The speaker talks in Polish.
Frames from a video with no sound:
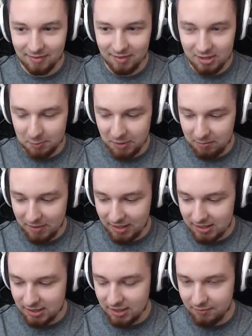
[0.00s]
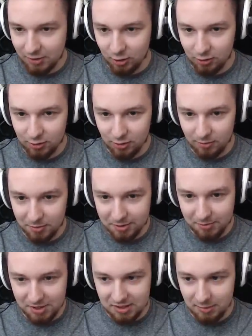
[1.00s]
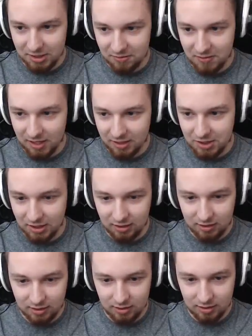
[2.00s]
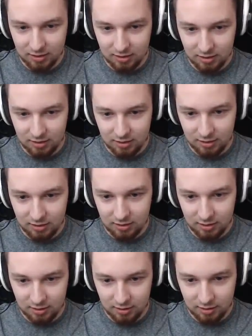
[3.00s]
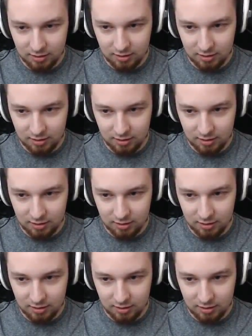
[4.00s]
Czekaj. Zmień miejsce, lewy kontrol, możemy się no, zamienić w trakcie? Czekaj, kliknij. Nie.